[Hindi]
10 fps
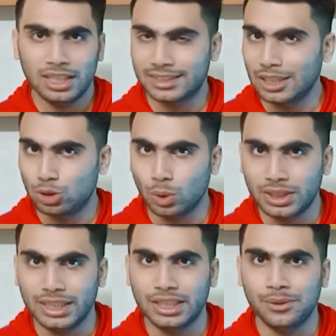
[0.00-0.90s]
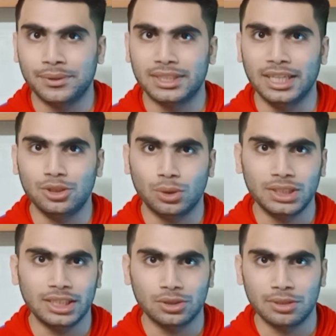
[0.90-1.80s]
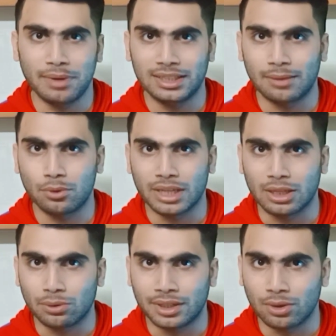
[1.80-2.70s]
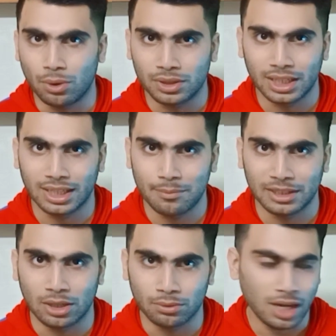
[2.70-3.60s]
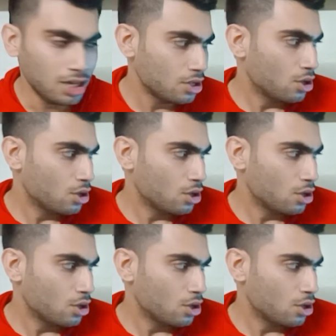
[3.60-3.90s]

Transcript: इसके दो तरीके होते हैं दो तरीकों से मैं आज आपको कैलकुलेटर ऑन करके बताऊंगा